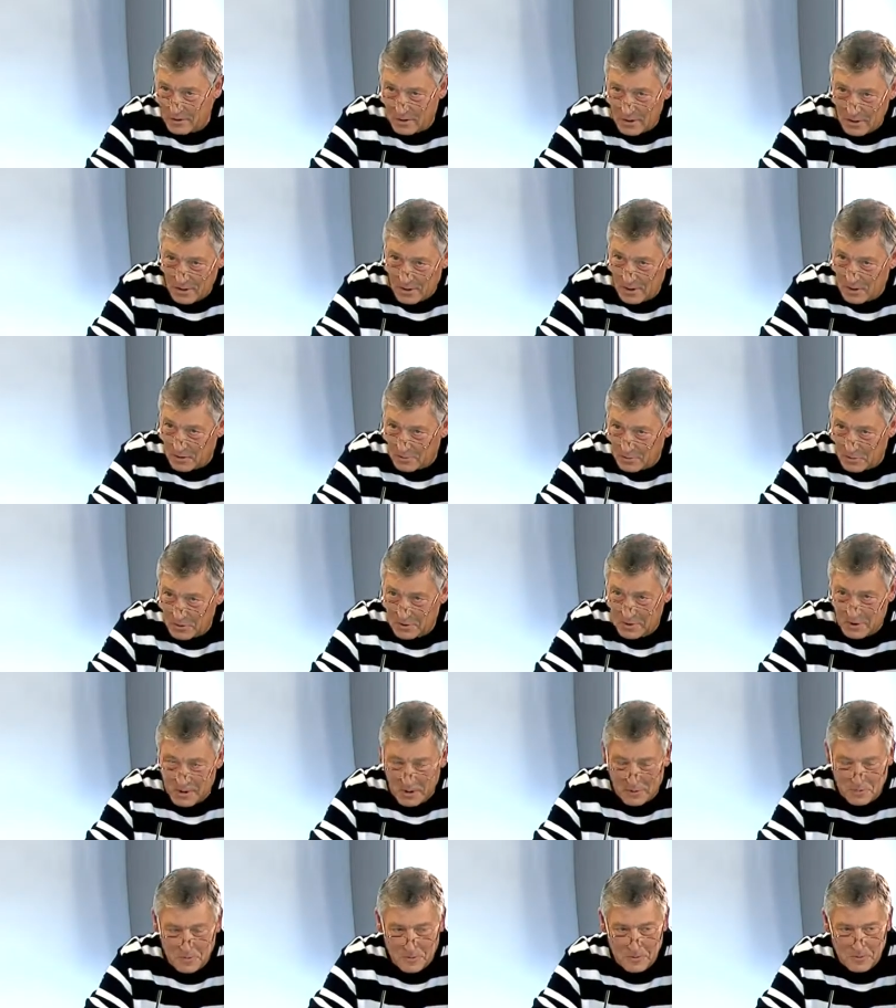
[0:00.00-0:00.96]
да, как бы
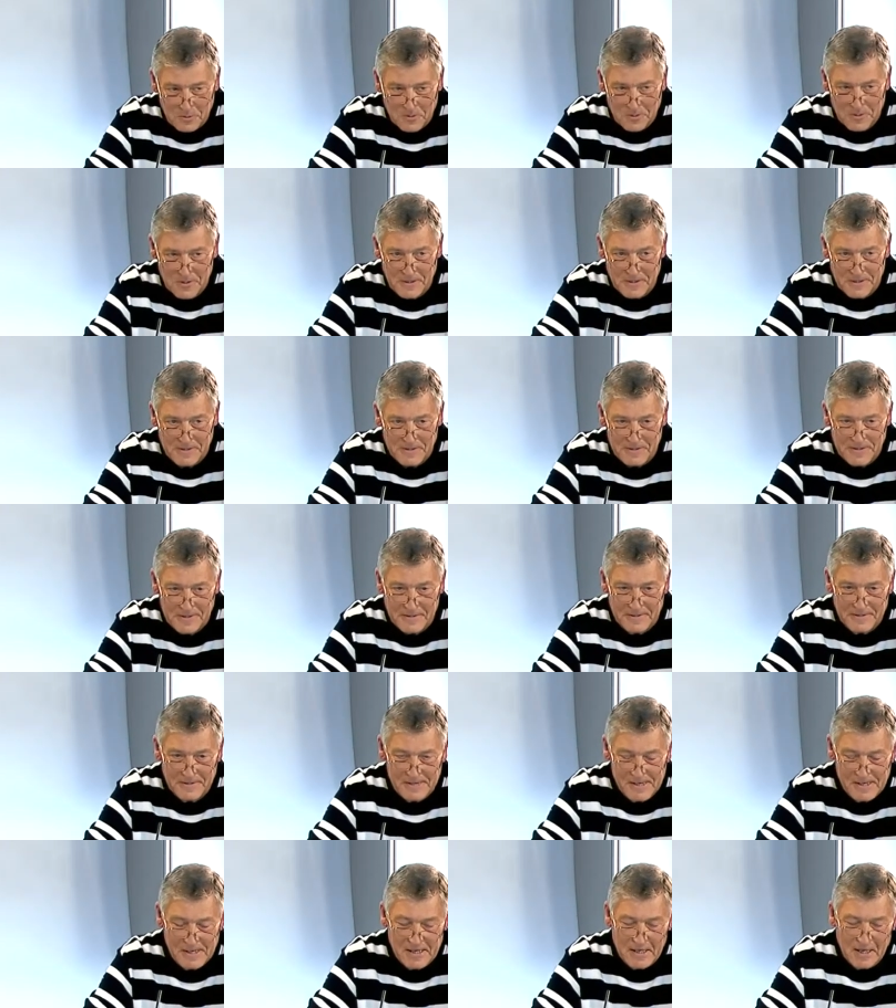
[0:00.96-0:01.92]
так получается.
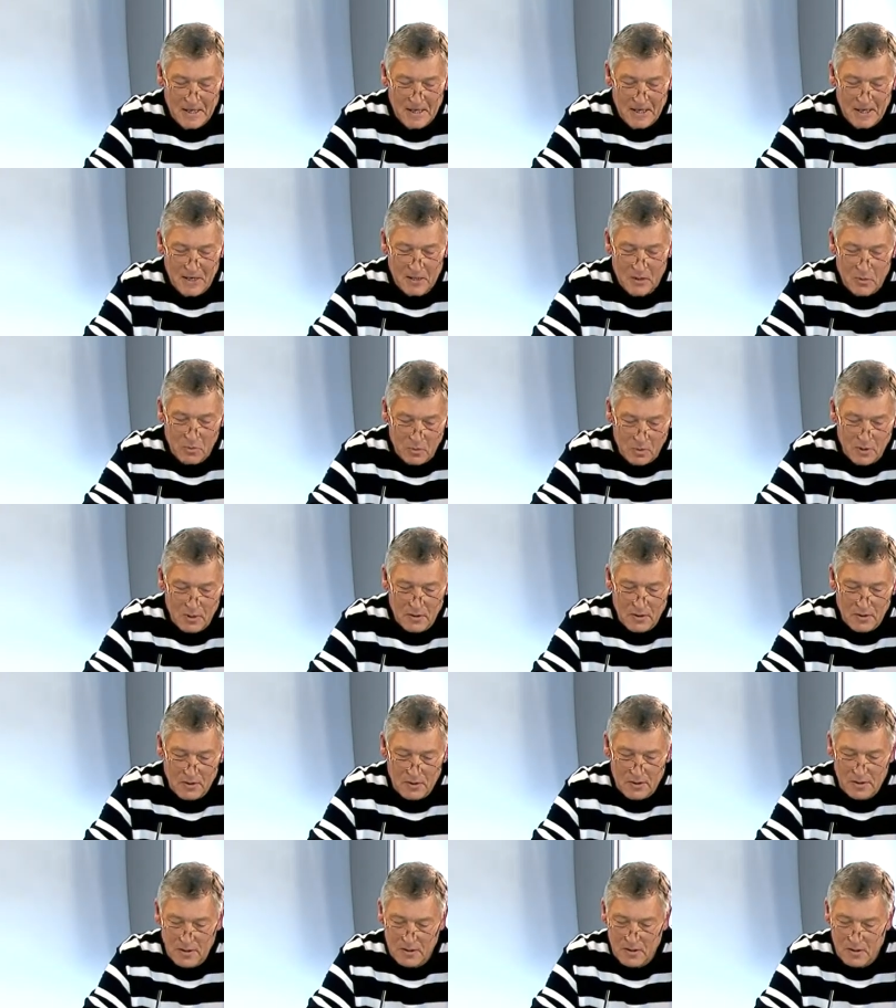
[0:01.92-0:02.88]
Но
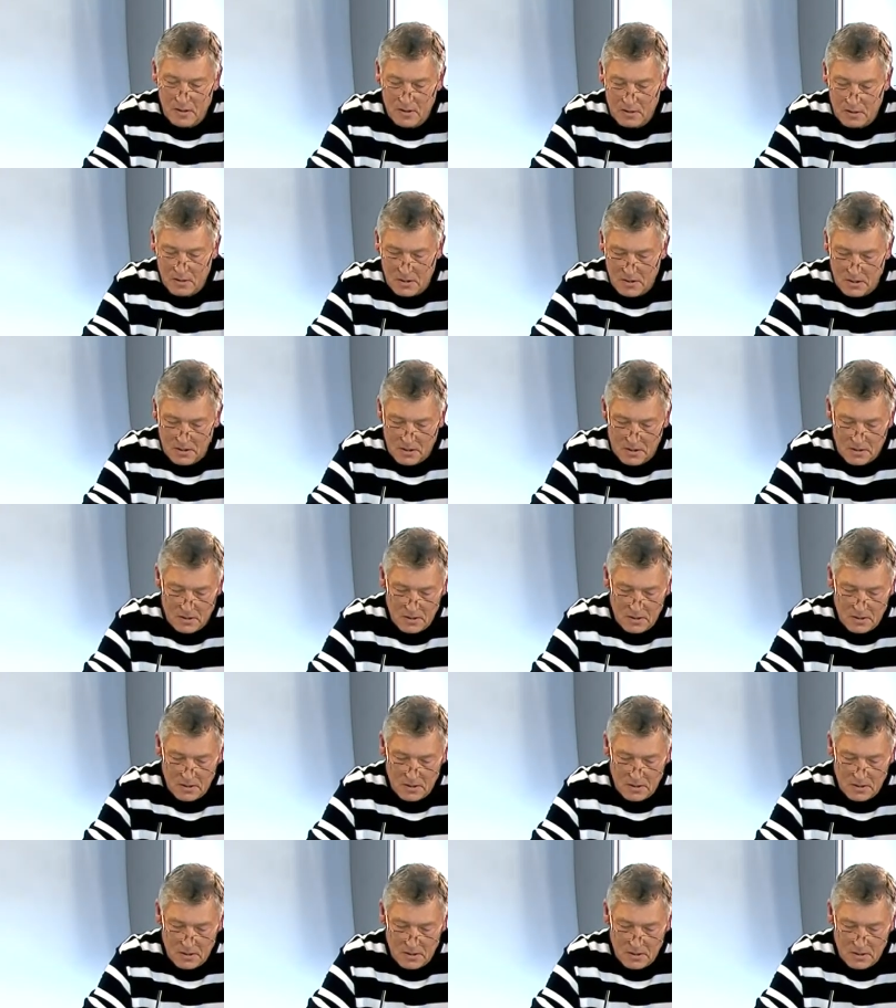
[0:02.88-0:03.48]
дело даже